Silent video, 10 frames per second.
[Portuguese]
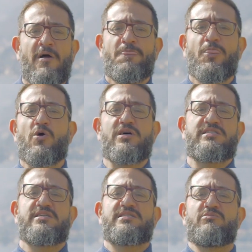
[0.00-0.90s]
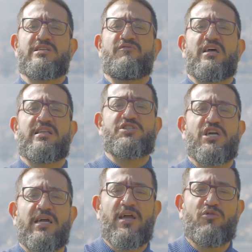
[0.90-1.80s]
nós estamos, na verdade,
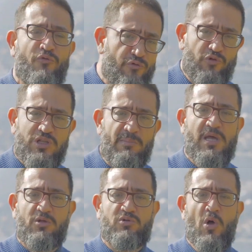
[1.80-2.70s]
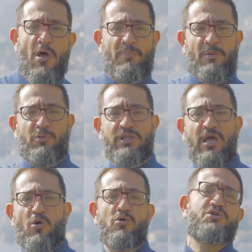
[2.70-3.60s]
criando um fundamento para
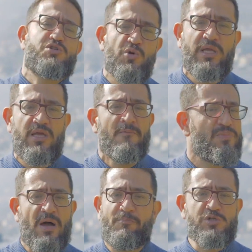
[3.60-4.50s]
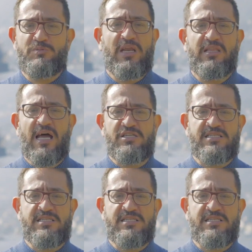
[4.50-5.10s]
poder construir a prosperidade